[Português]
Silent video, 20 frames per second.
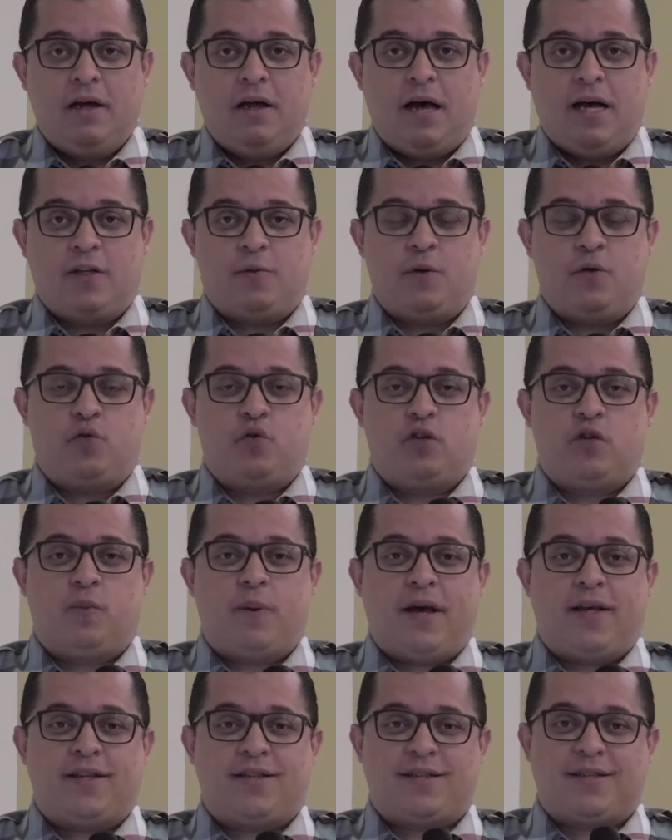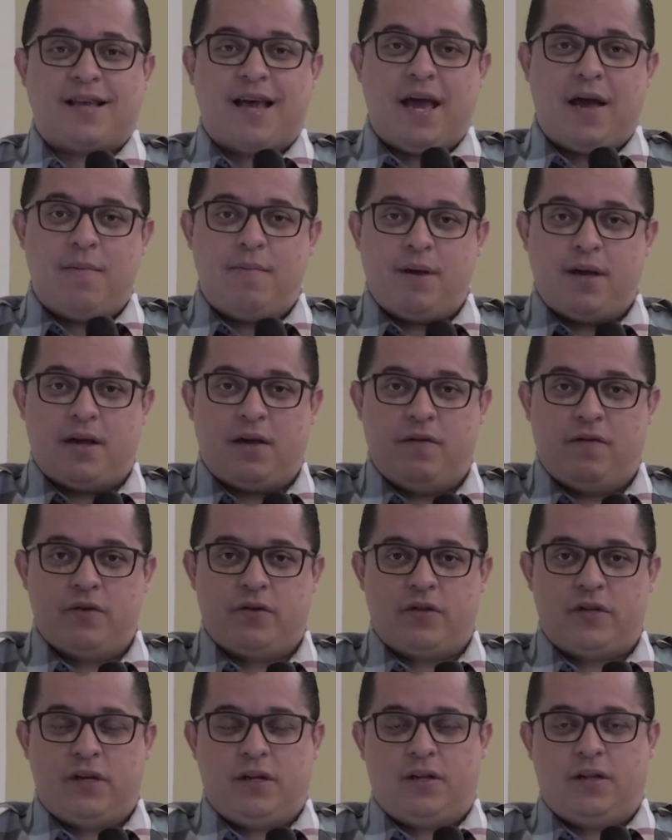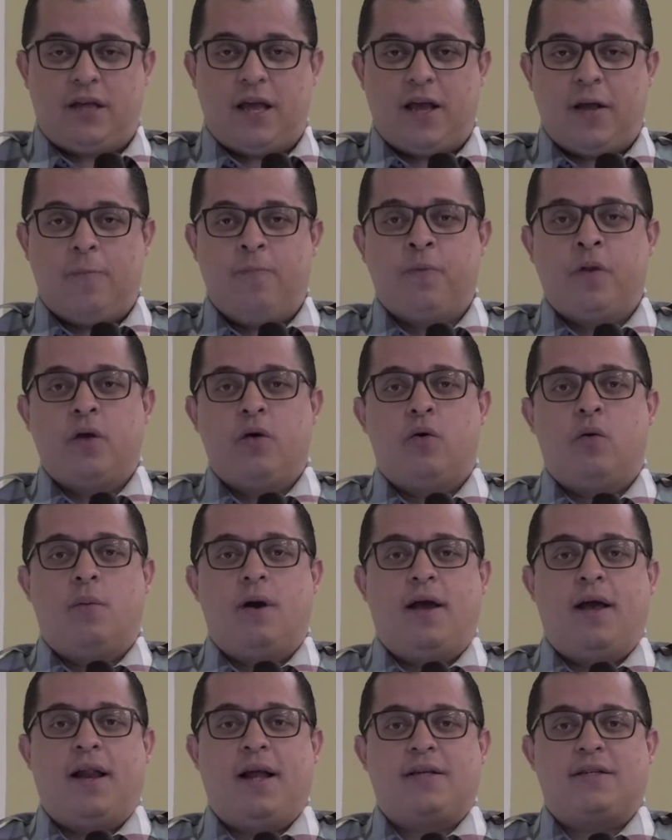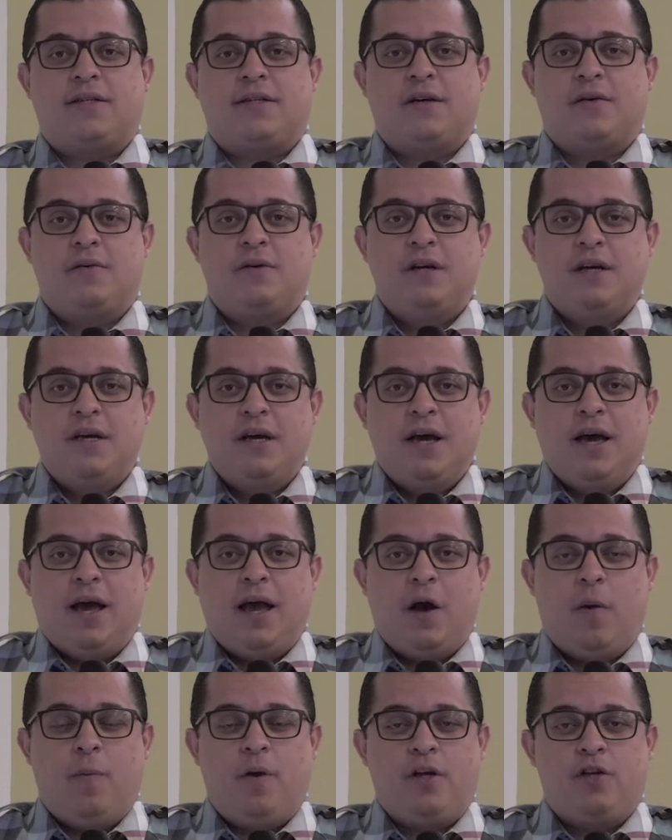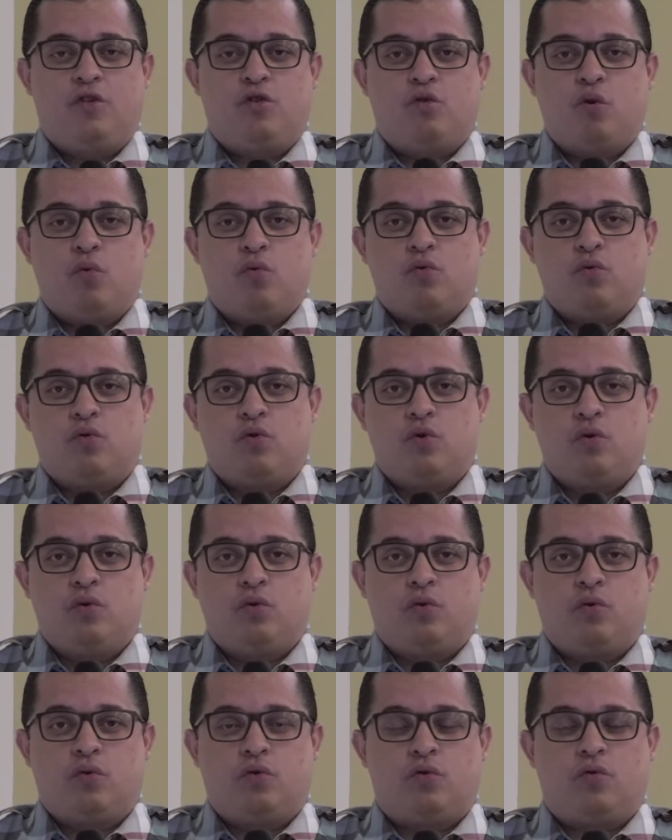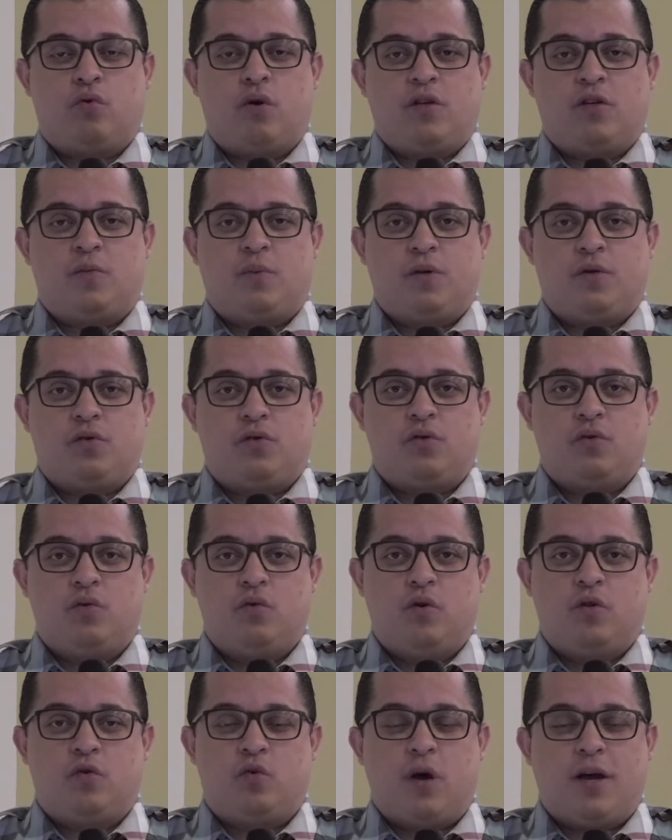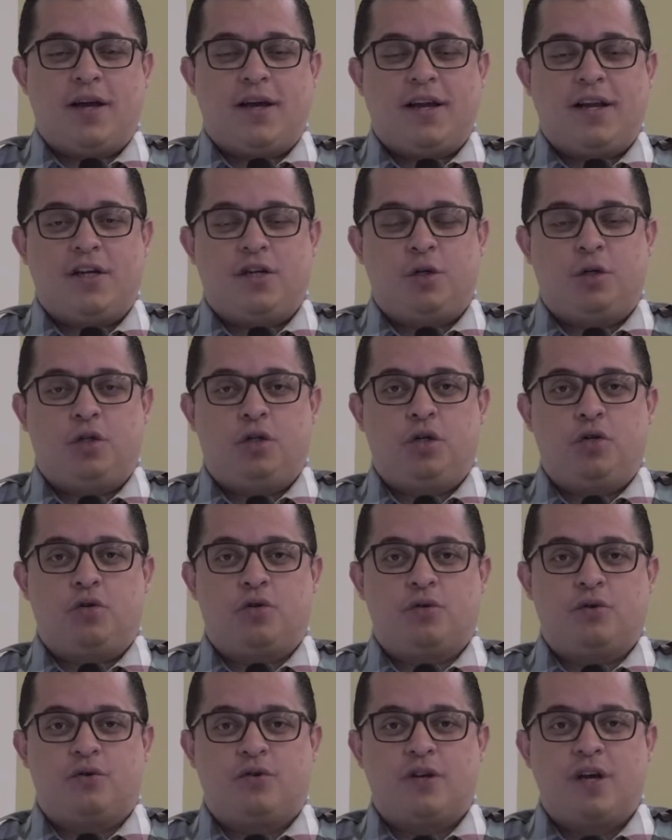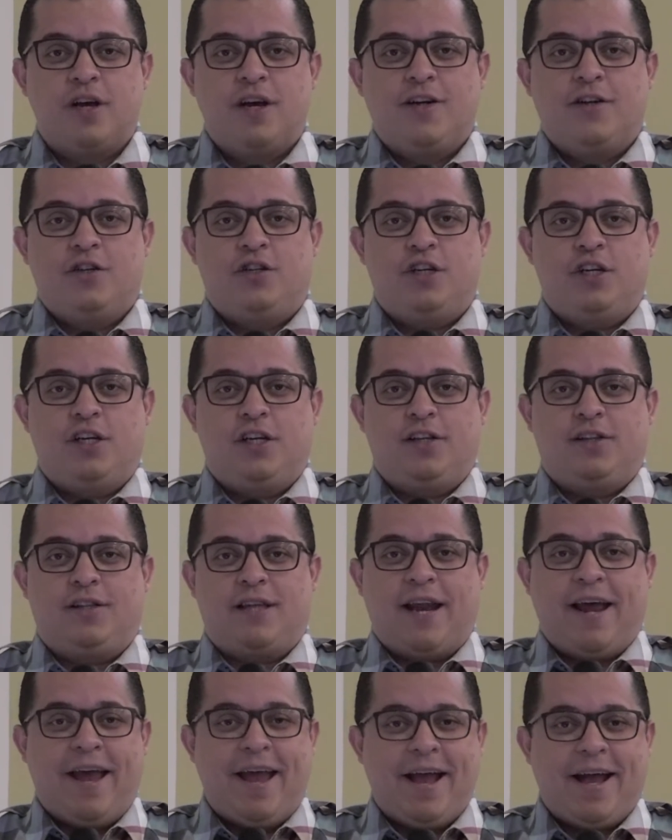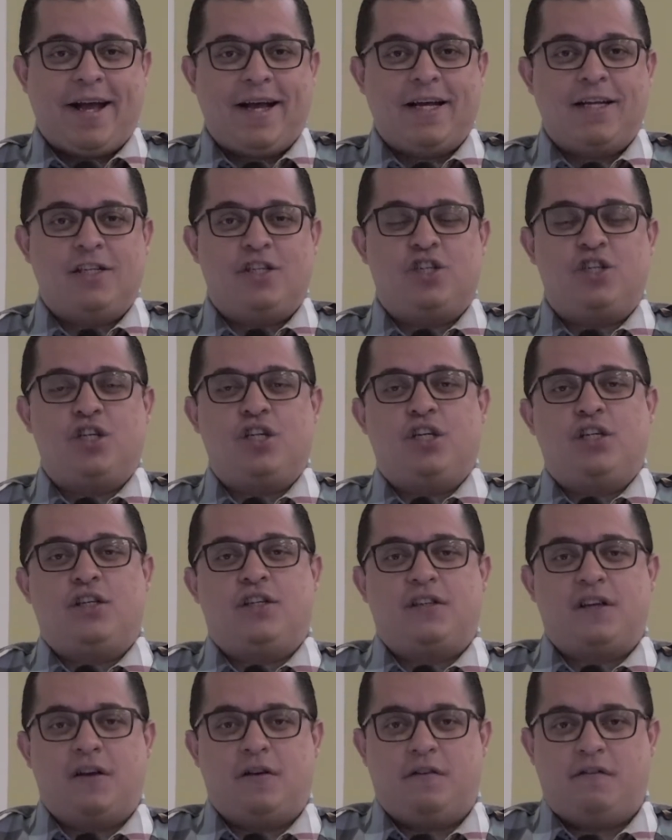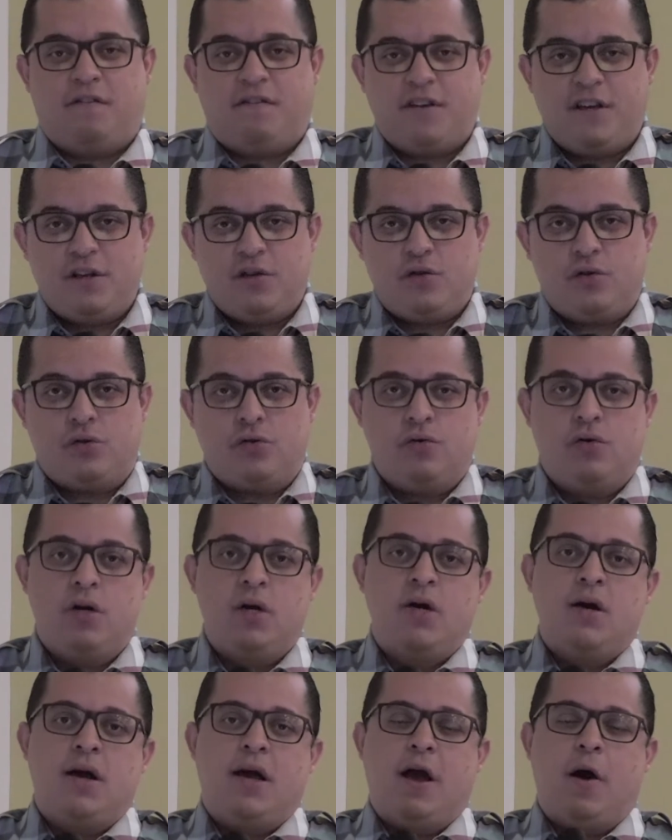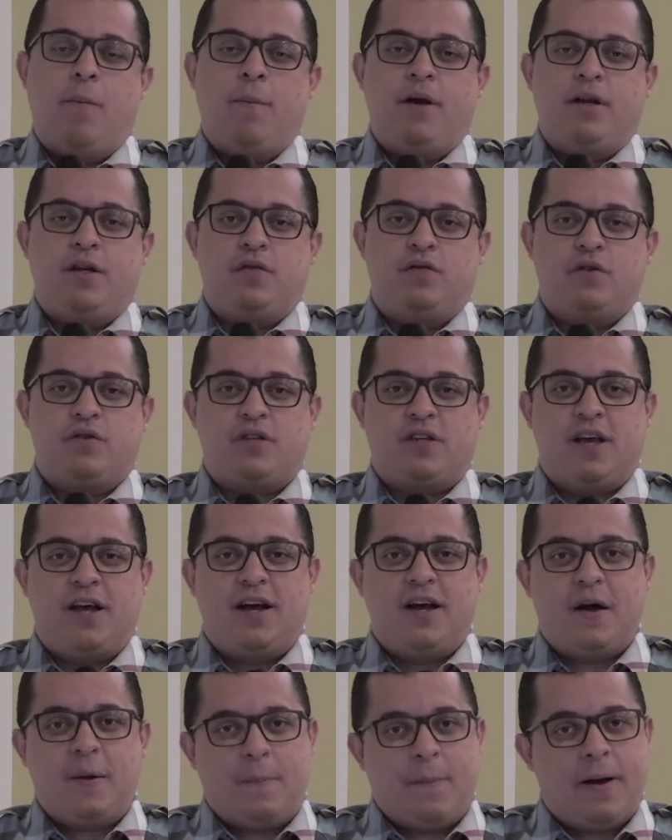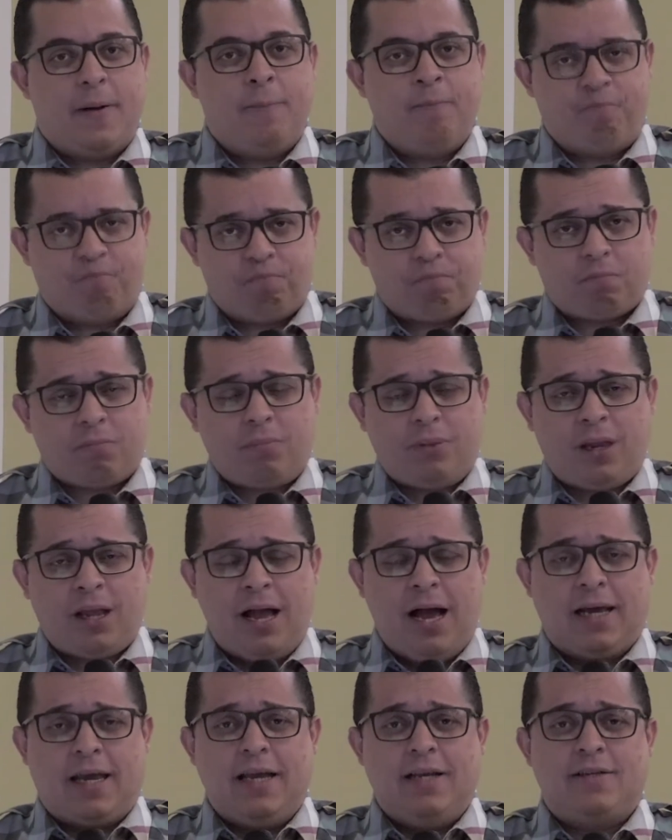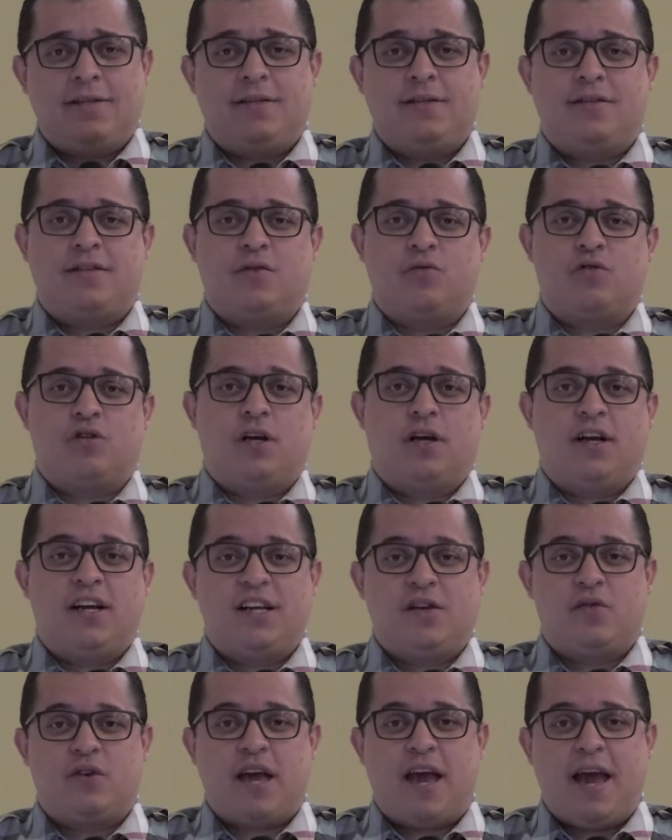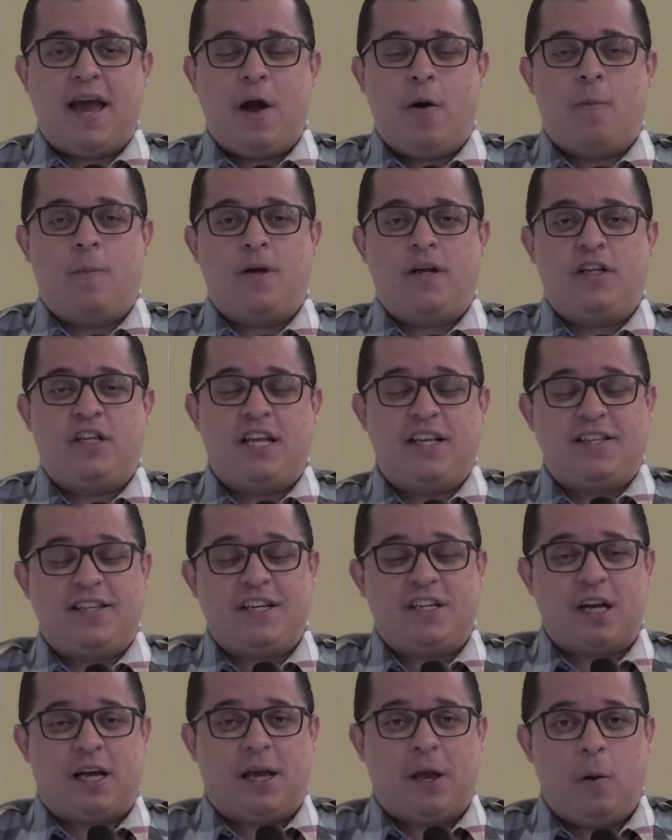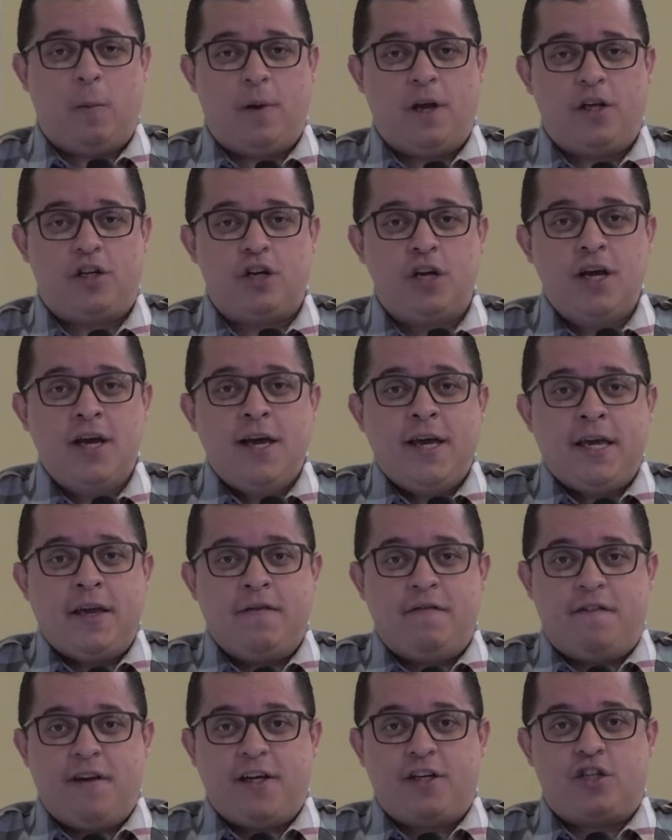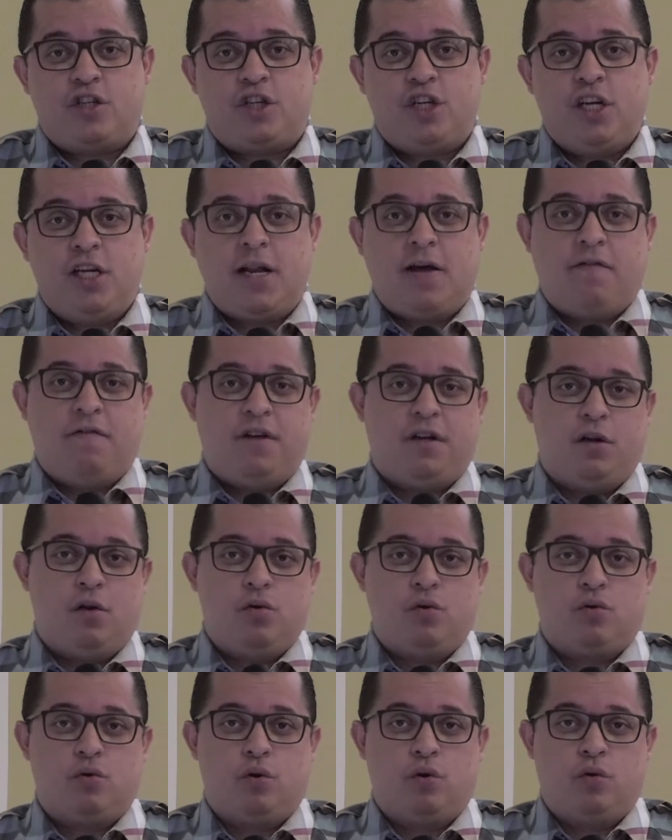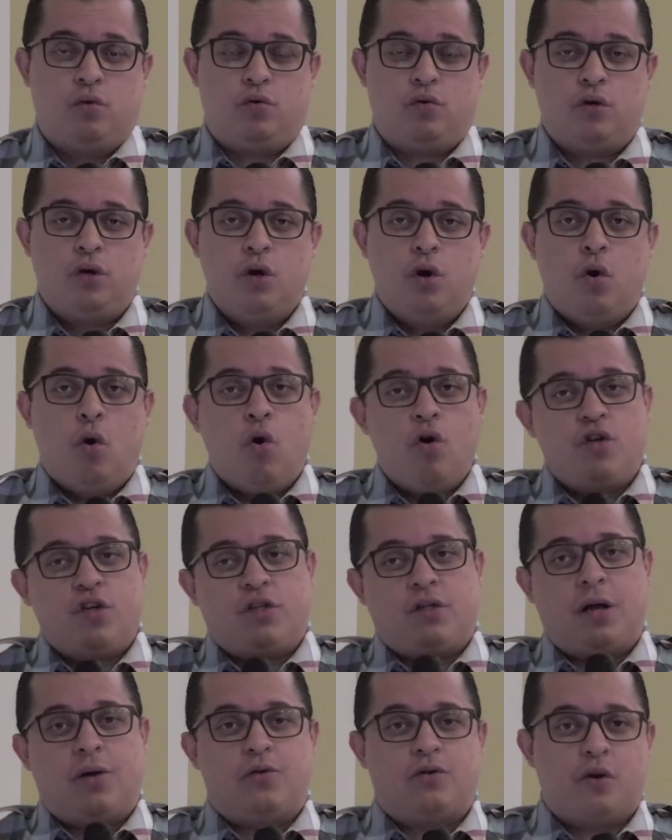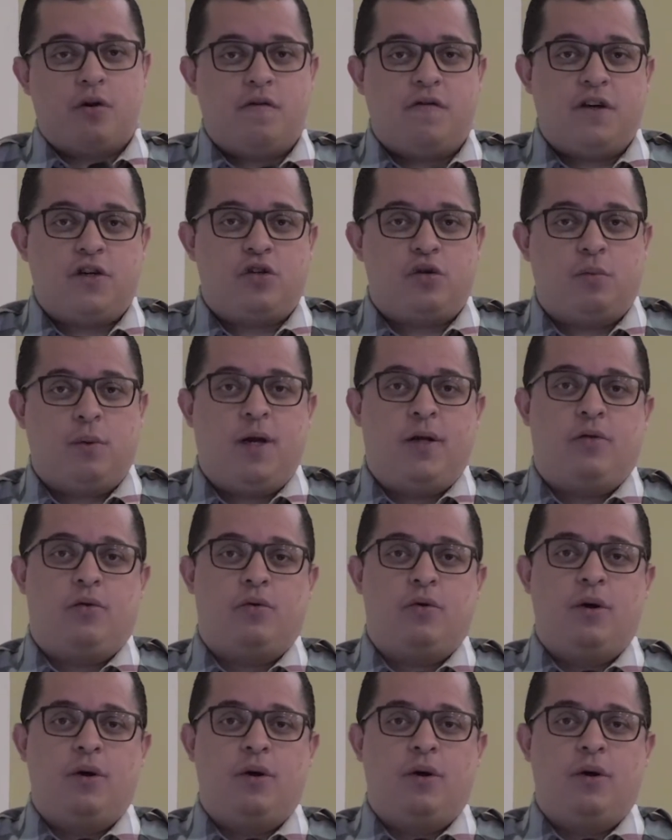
as pessoas percebem que você tem uma relação realmente com os outros, com as pessoas, com a igreja de Jesus, de entrega, de serviço. Realmente você ama aqueles que estão chegando, quer realmente, deseja realmente investir na vida dos outros. Onde está o seu investimento?